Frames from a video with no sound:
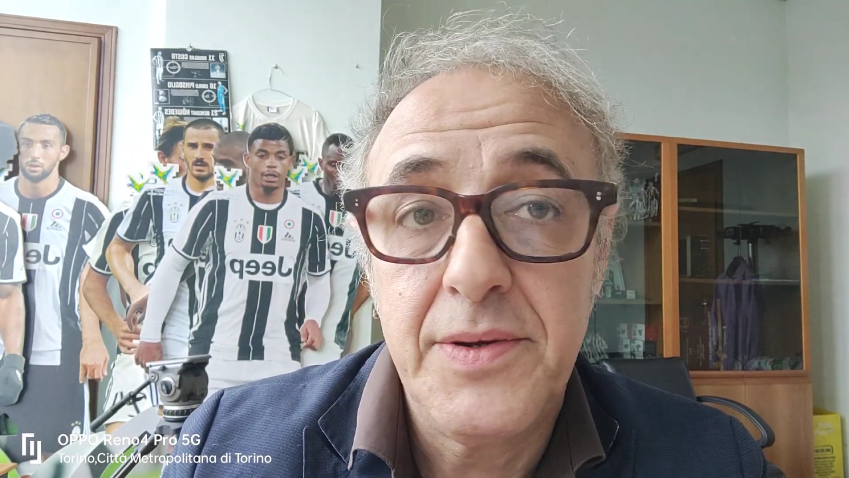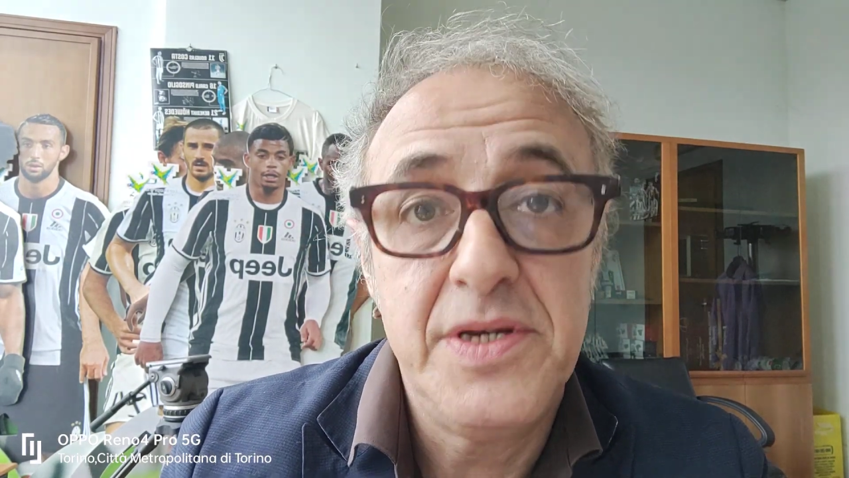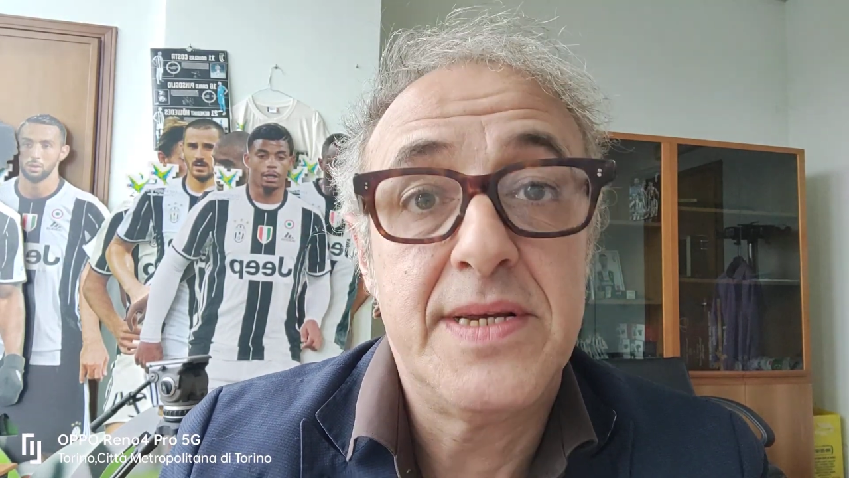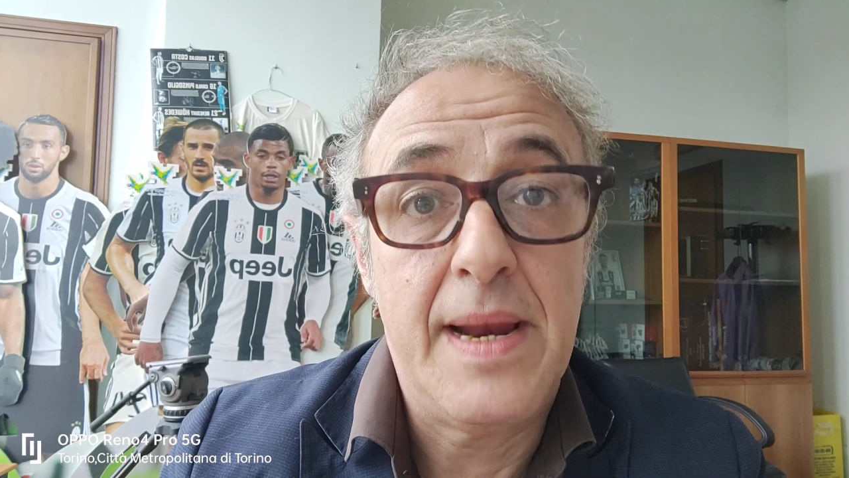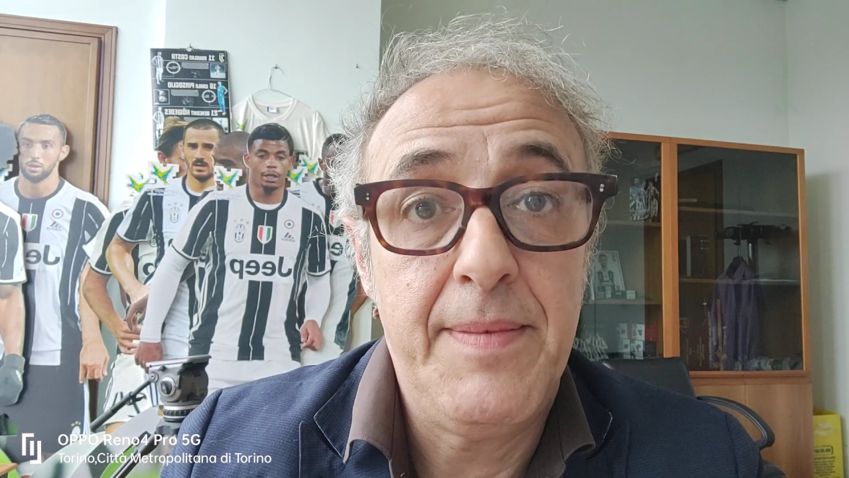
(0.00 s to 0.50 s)

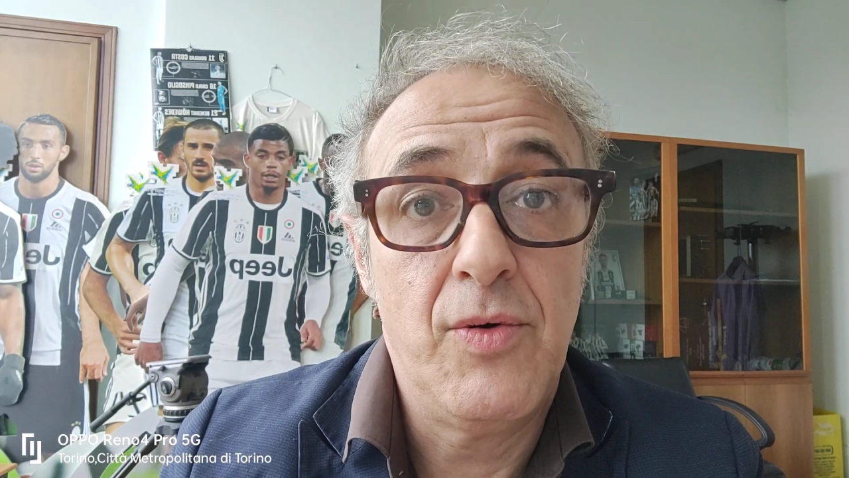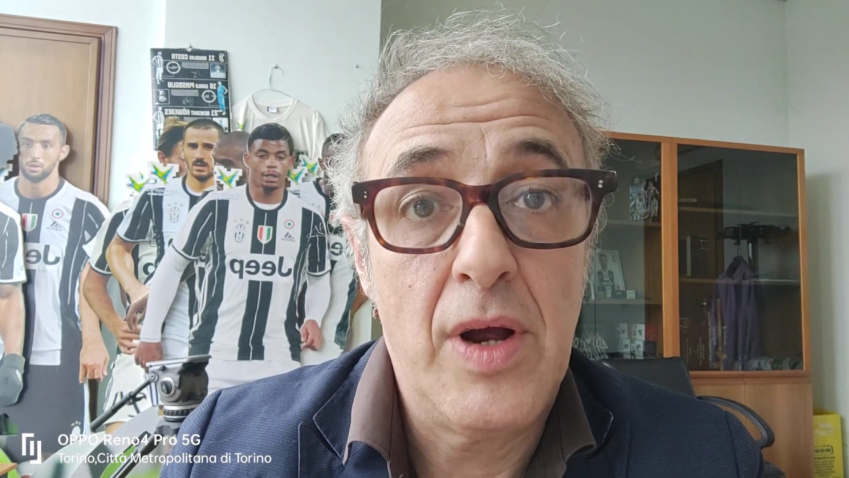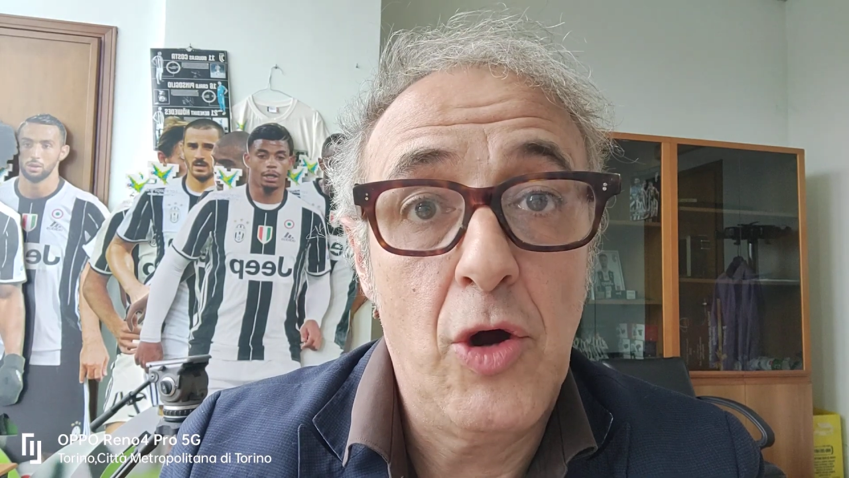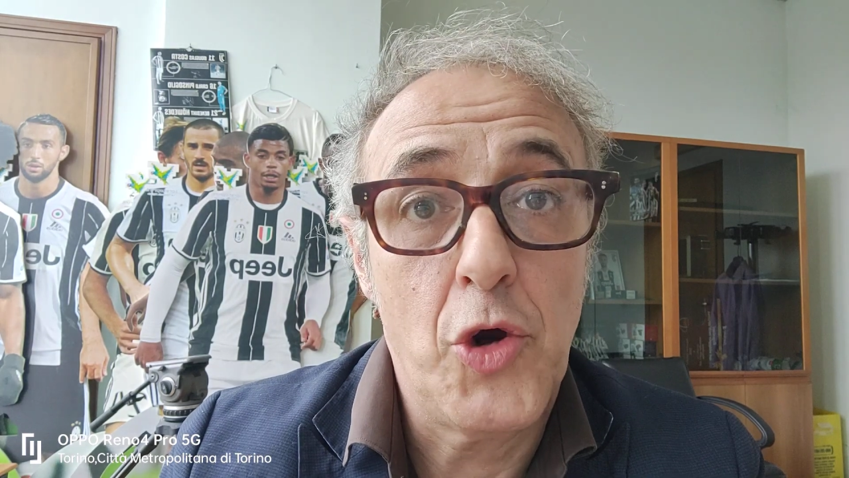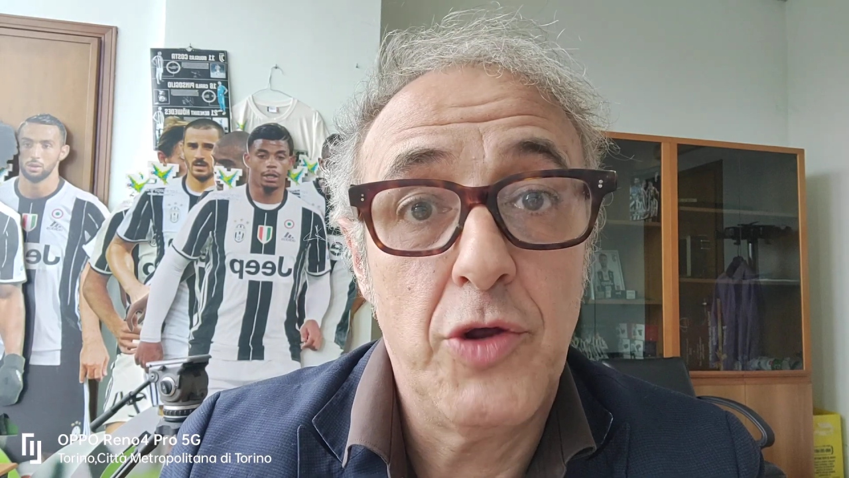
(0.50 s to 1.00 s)
ci sarebbe un
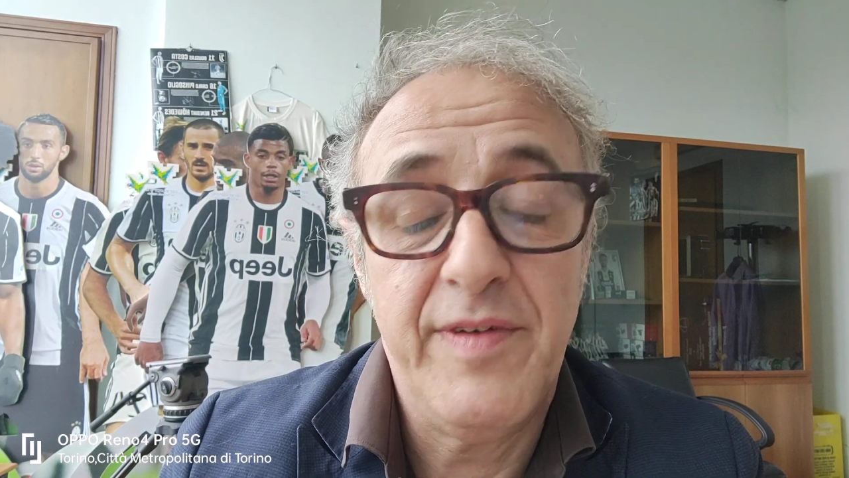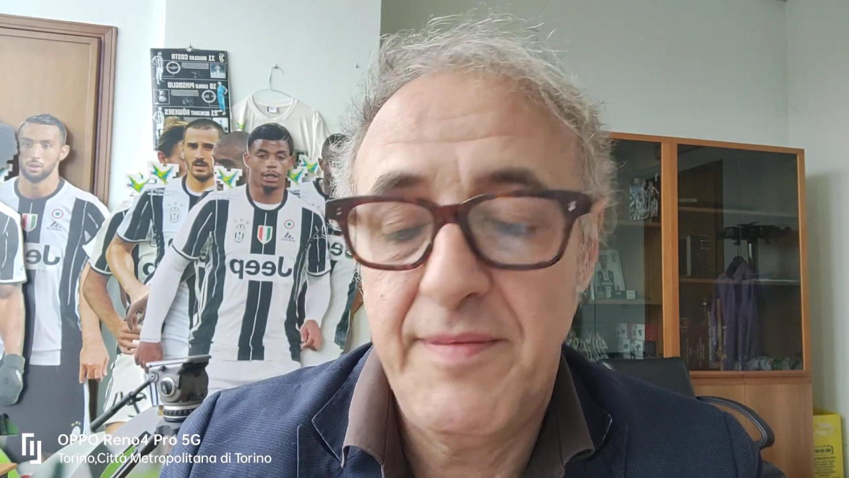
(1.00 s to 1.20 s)
accordo